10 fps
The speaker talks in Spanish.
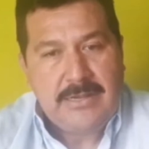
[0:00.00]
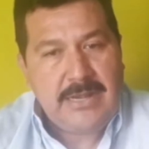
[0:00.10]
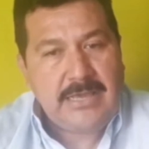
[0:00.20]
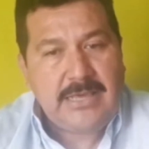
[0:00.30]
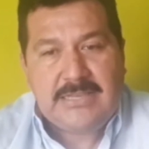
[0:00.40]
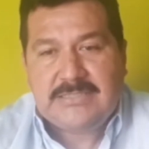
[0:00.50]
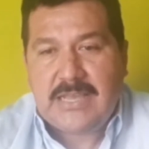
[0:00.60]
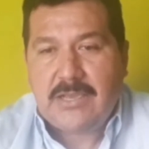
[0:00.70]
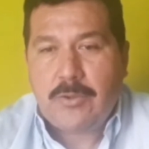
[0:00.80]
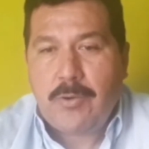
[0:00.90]
Nada es
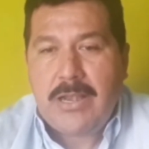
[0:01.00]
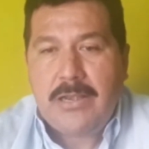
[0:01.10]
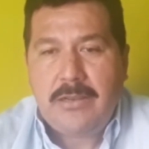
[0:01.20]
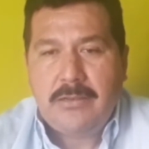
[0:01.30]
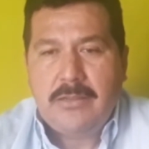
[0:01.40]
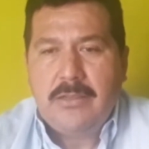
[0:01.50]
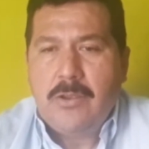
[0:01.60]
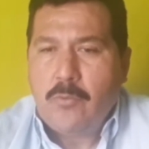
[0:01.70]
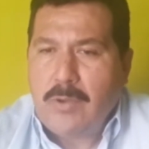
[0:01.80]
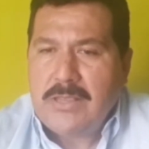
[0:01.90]
tan cruel.
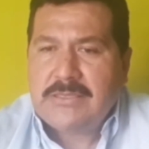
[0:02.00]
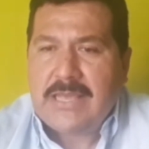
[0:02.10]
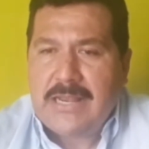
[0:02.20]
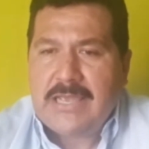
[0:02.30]
¿Cuántas